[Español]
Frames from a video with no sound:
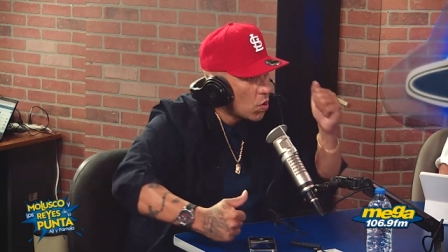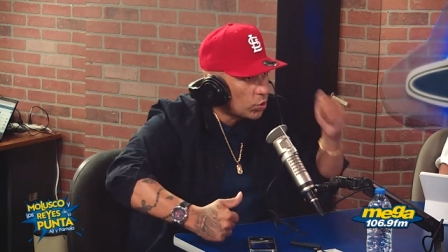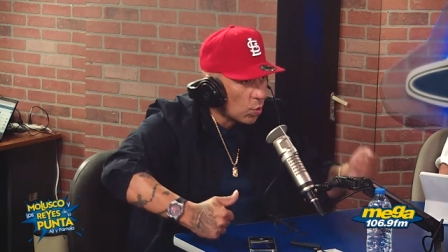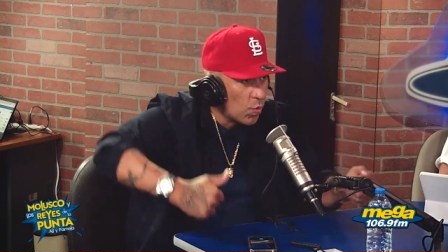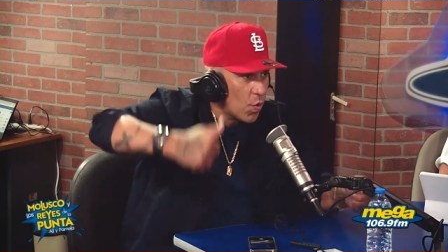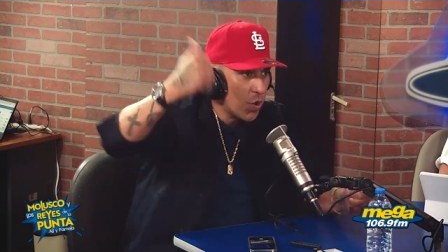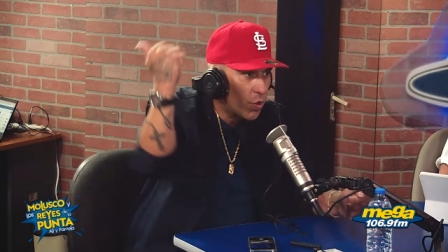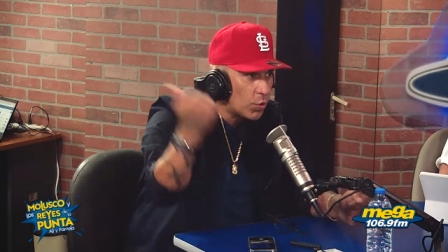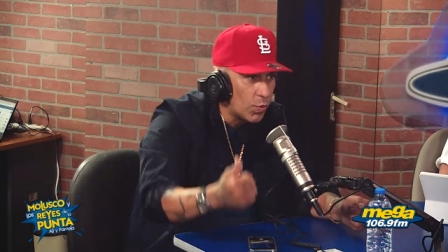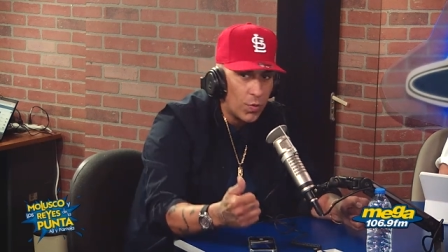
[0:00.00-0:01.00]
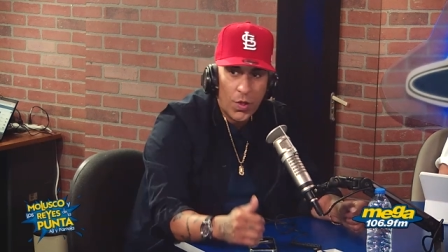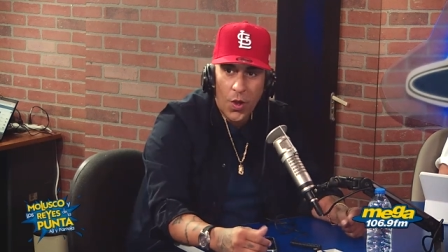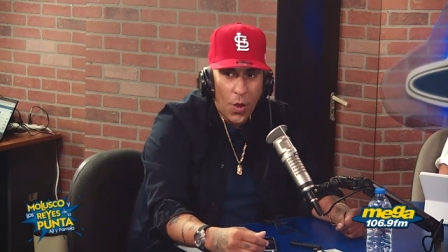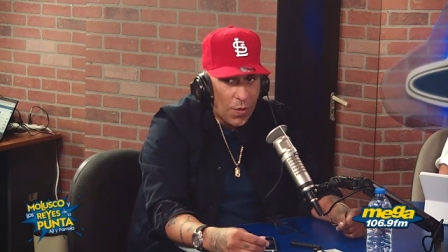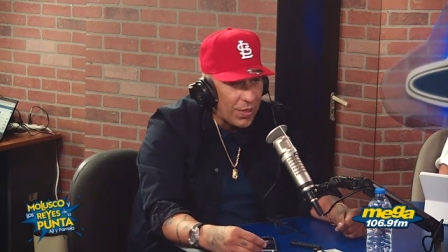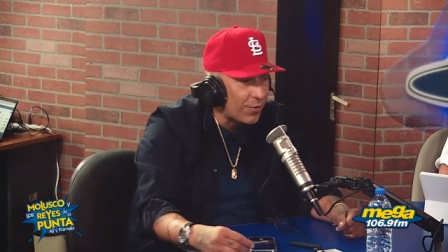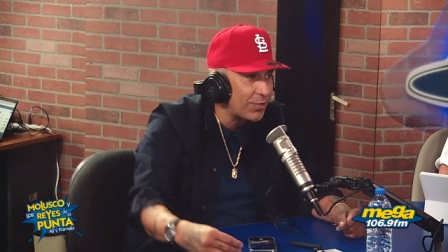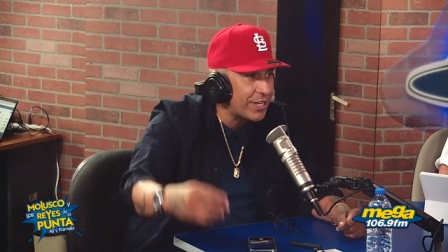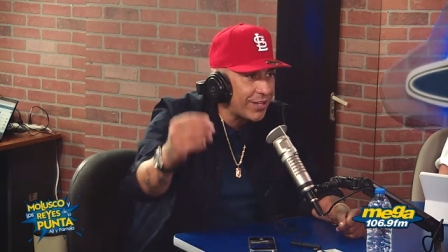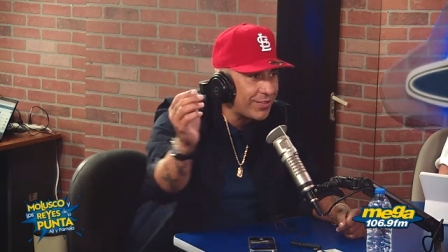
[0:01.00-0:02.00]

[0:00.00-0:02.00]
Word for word: tú tum, o cuando escuchas